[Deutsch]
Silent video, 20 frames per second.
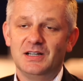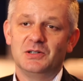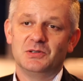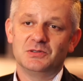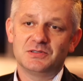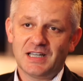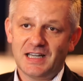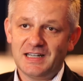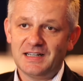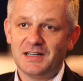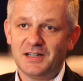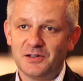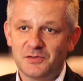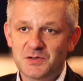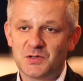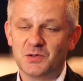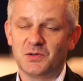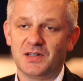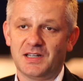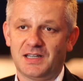und hat ihn auf
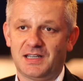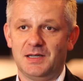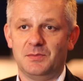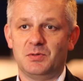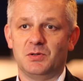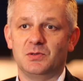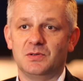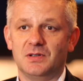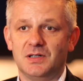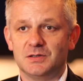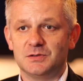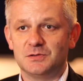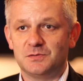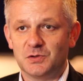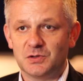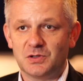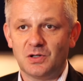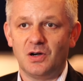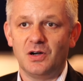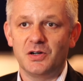Zürich gebracht. Und
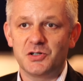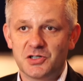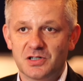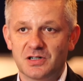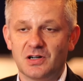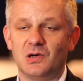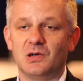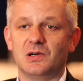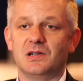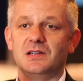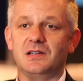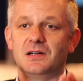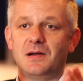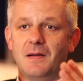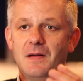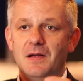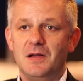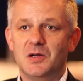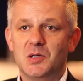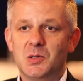von da ist er nachher
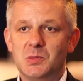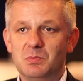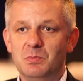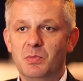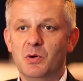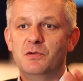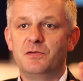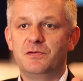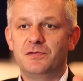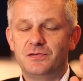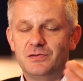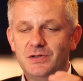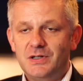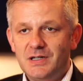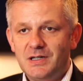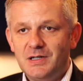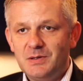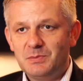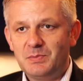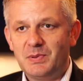buff
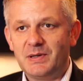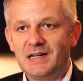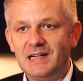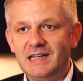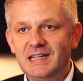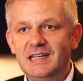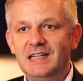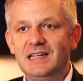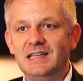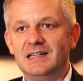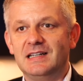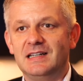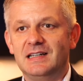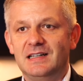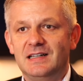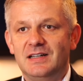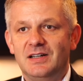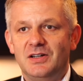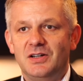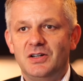Berlin,
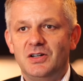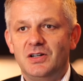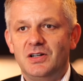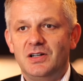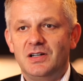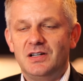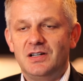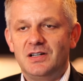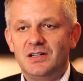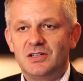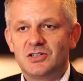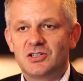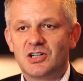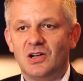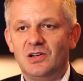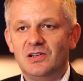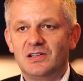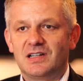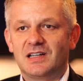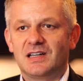
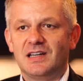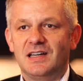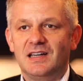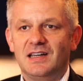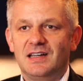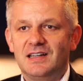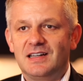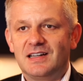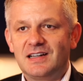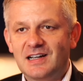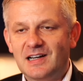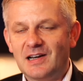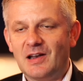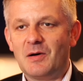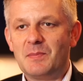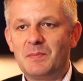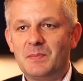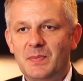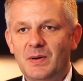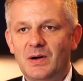Schalke,
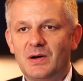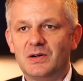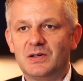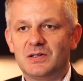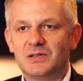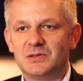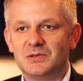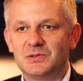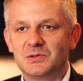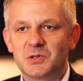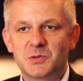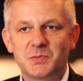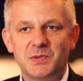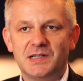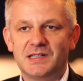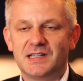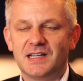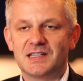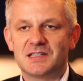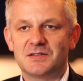Gladbach und
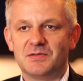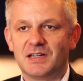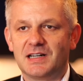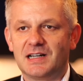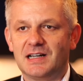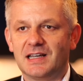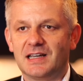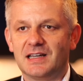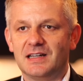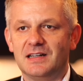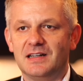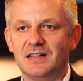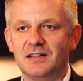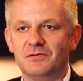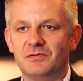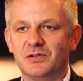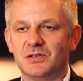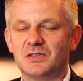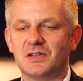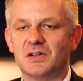spielt jetzt wirklich eine
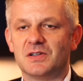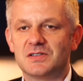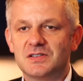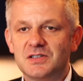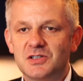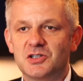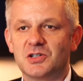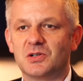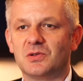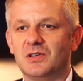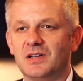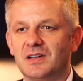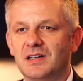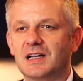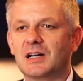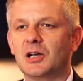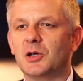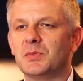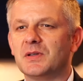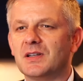fantastische Rolle. Und
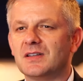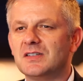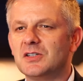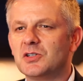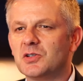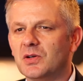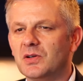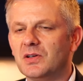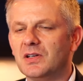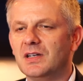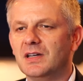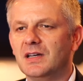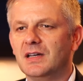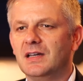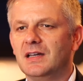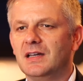ich glaube, das ist euch